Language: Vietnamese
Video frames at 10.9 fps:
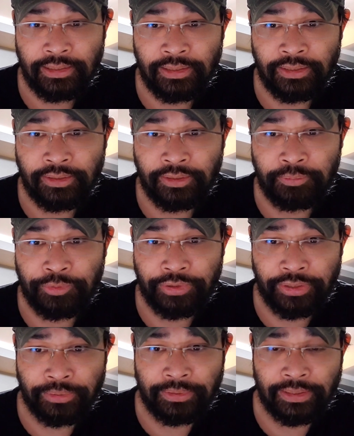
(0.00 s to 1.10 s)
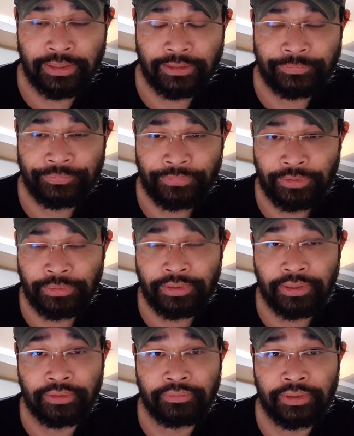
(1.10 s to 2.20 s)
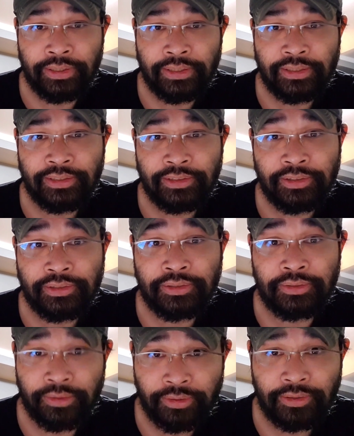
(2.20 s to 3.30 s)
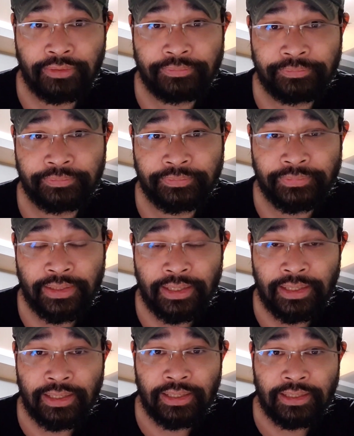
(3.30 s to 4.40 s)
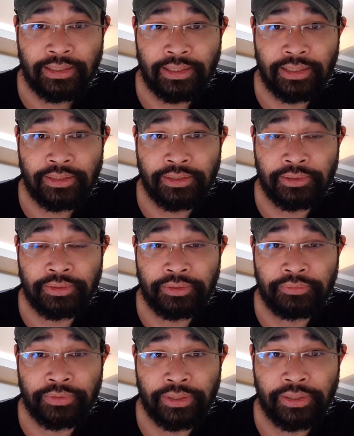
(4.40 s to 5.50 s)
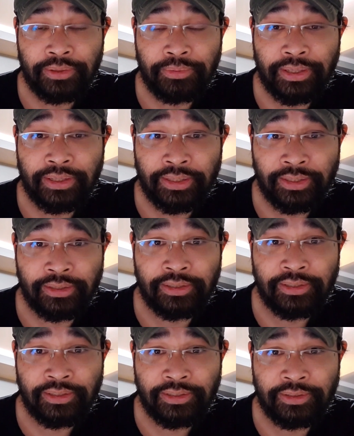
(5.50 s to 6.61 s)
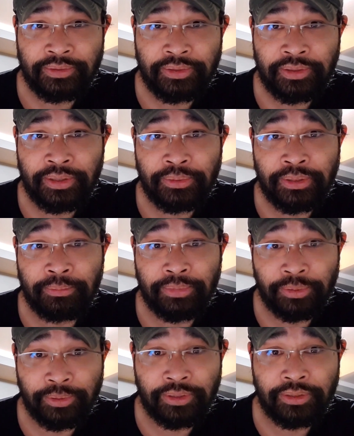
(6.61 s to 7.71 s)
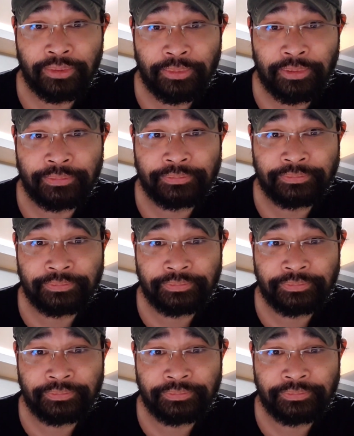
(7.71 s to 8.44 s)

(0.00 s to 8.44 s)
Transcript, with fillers: thì có một điều này tôi cần phải nói cho rõ để cho những vị ở ngoài kia không có hiểu nhầm tôi hiểu không